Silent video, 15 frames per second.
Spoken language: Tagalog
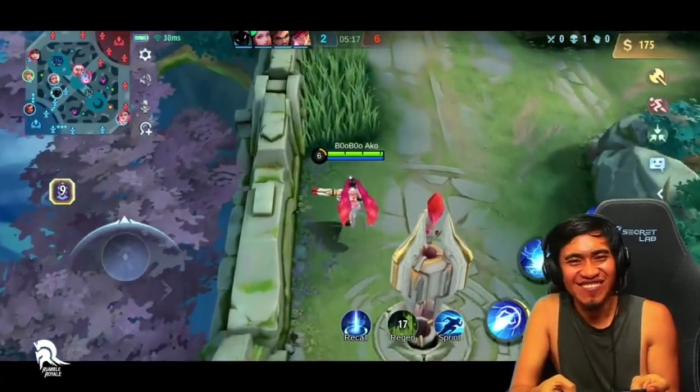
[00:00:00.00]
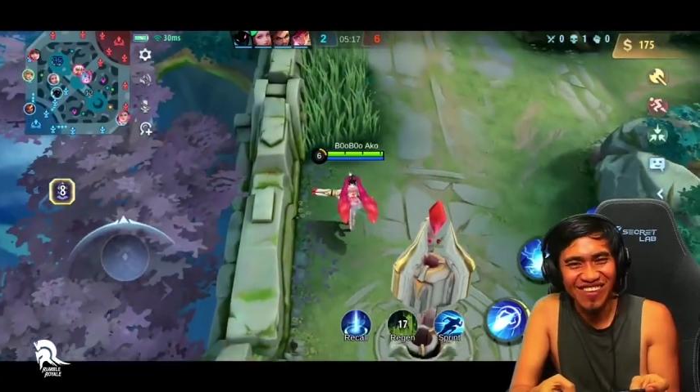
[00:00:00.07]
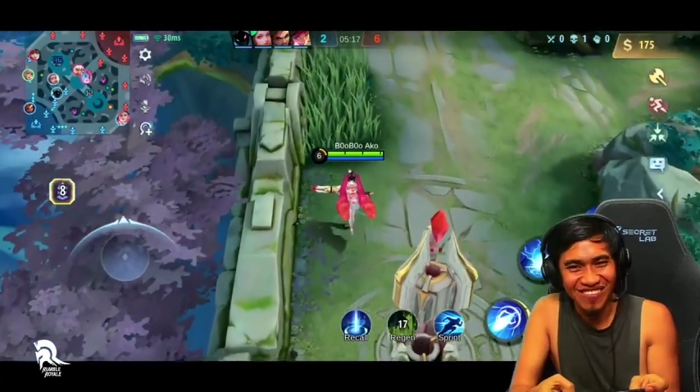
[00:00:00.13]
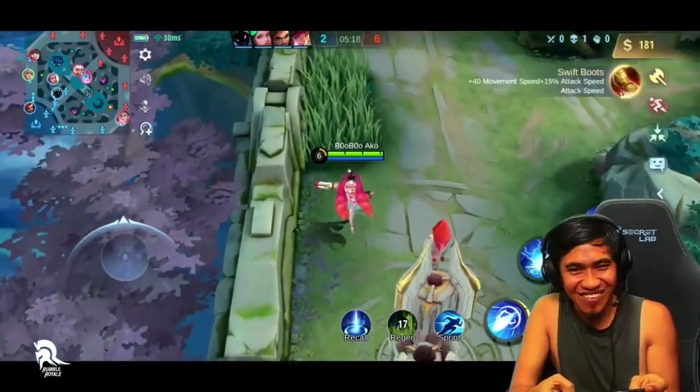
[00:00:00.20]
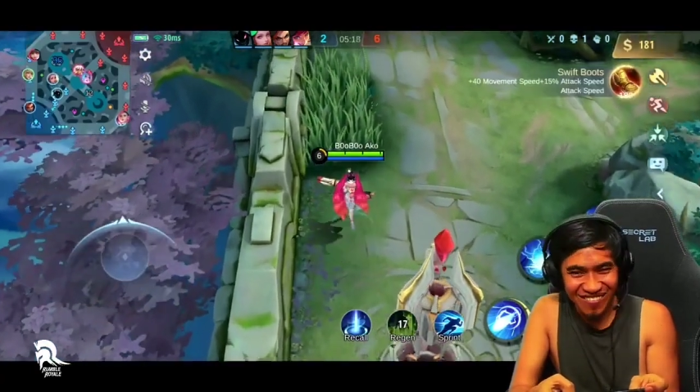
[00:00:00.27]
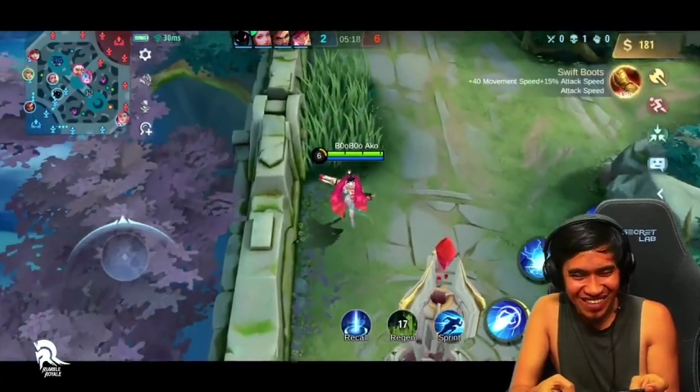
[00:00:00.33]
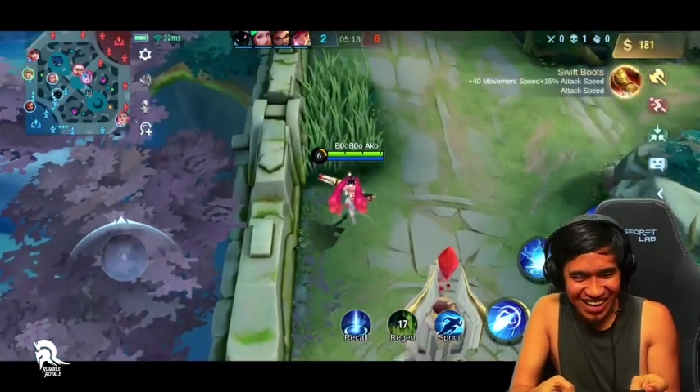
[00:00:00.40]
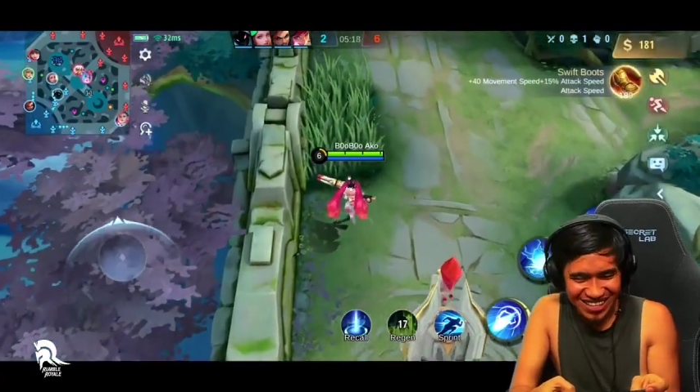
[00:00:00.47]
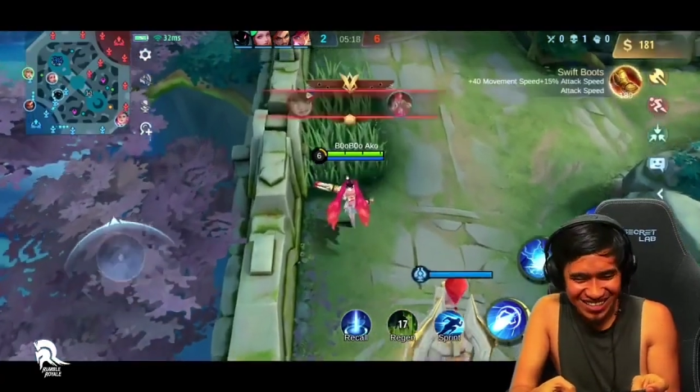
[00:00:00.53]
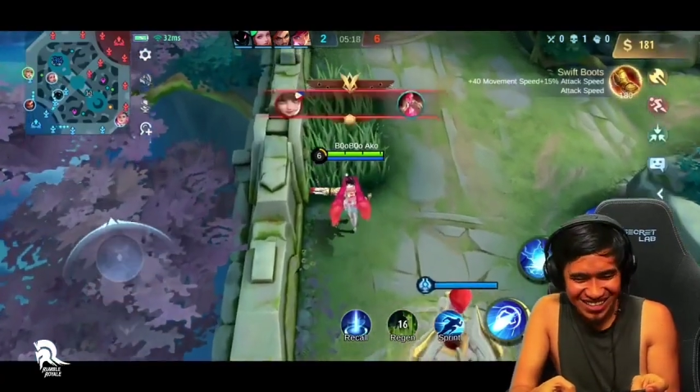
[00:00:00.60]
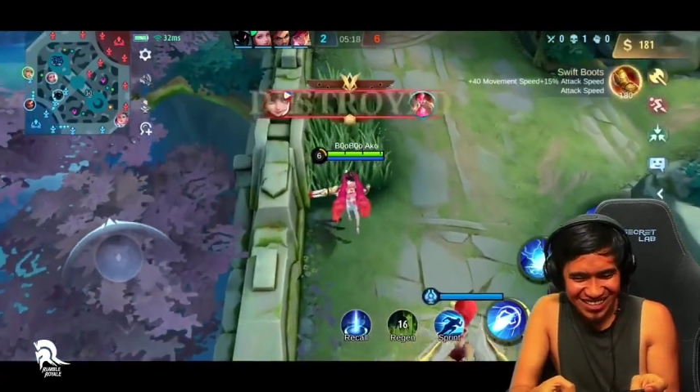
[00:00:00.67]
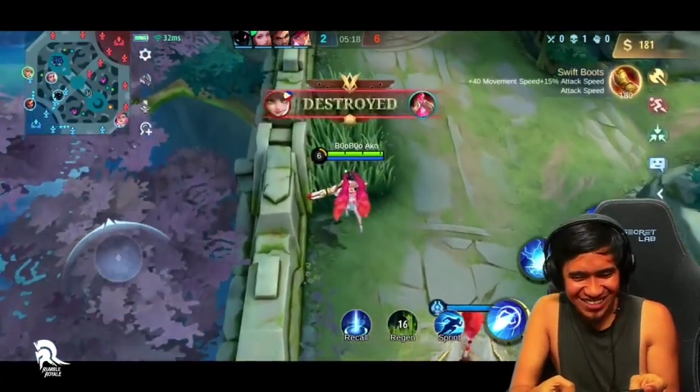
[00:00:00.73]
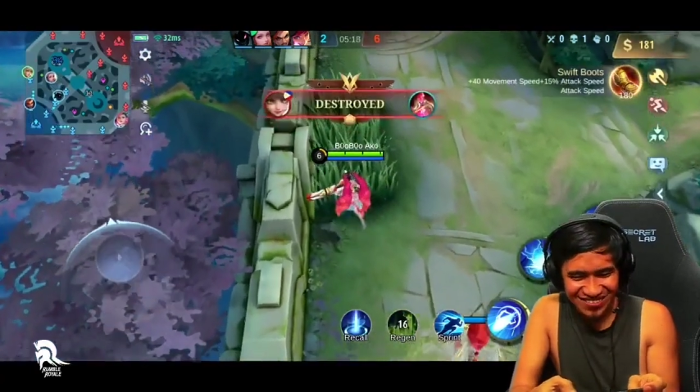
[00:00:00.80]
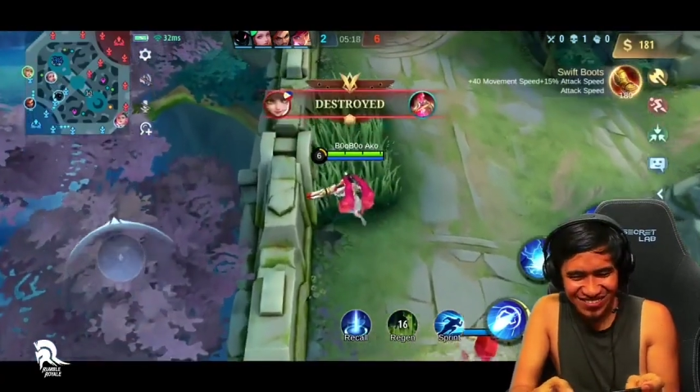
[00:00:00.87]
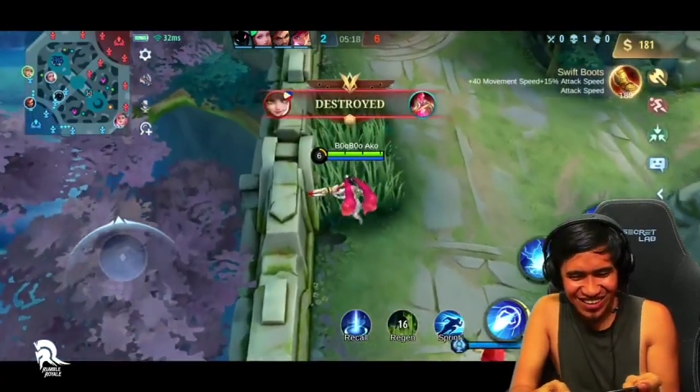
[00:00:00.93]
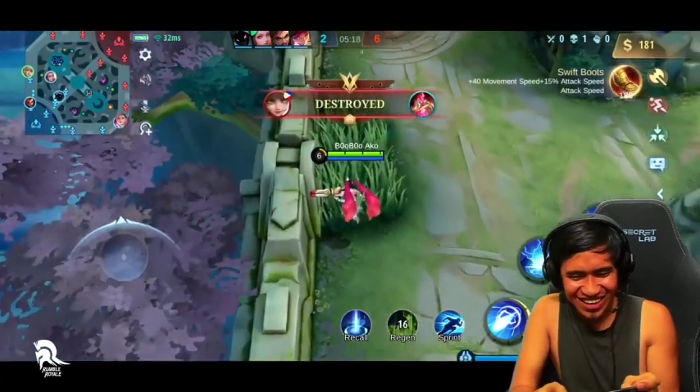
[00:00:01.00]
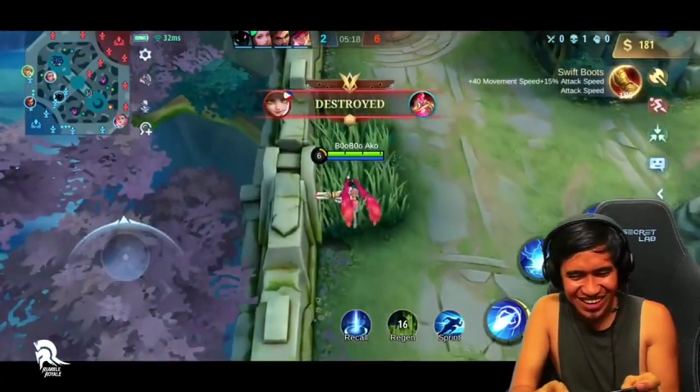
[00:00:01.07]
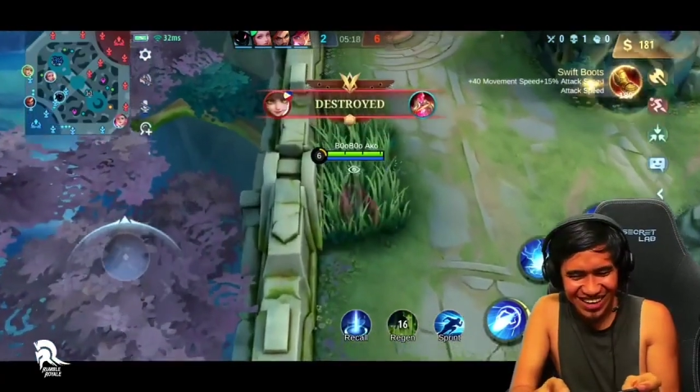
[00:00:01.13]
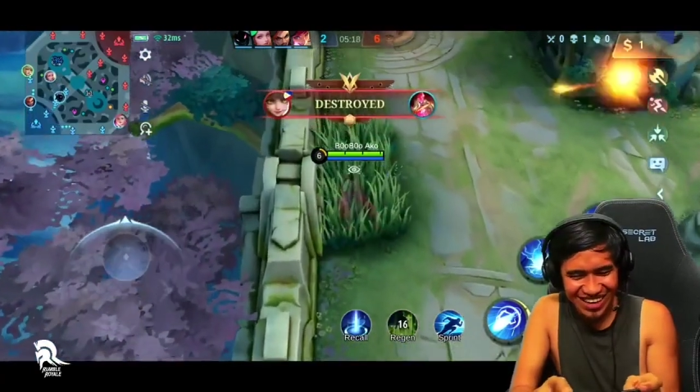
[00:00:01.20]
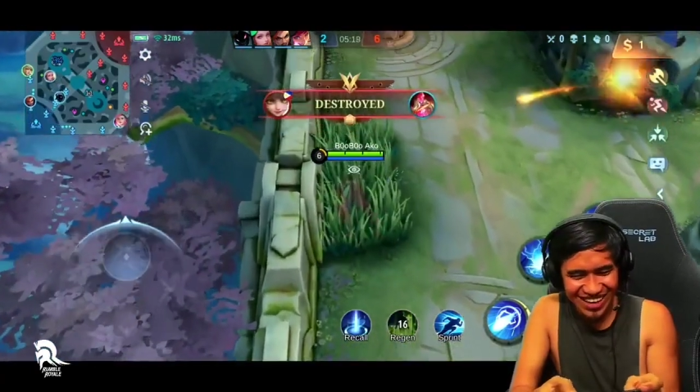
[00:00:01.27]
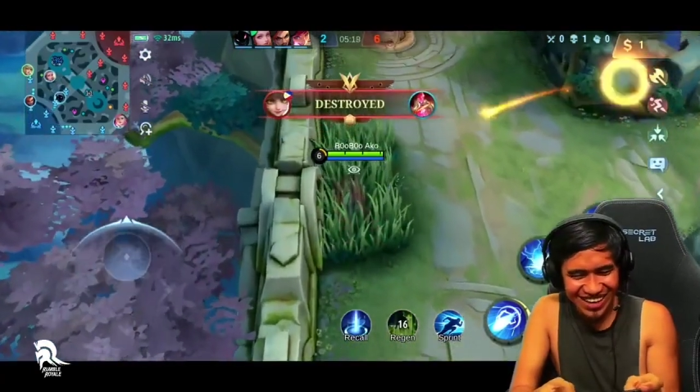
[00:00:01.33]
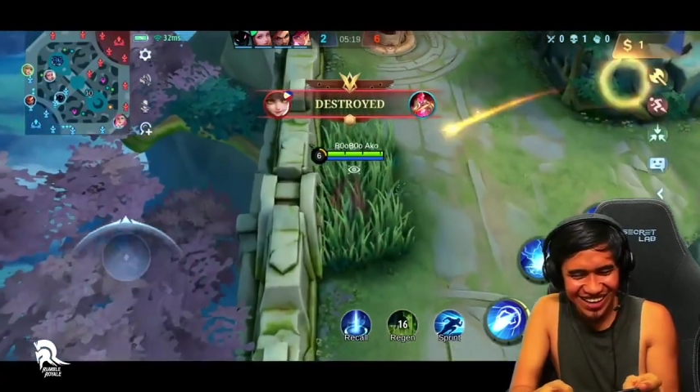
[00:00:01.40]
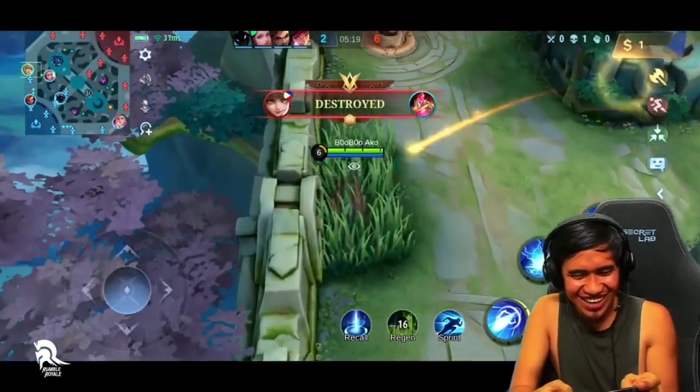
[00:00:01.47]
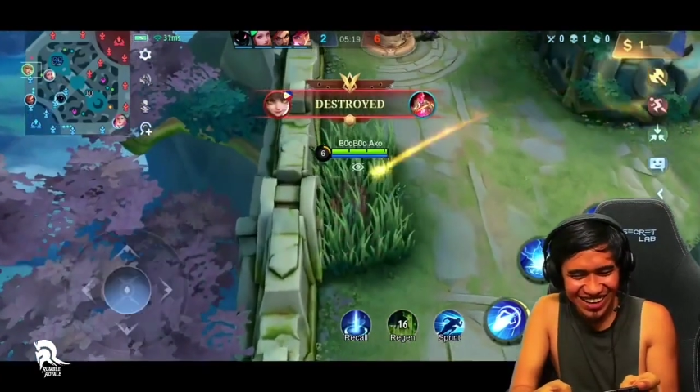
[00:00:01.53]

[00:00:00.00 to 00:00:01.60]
Mababasa din pala.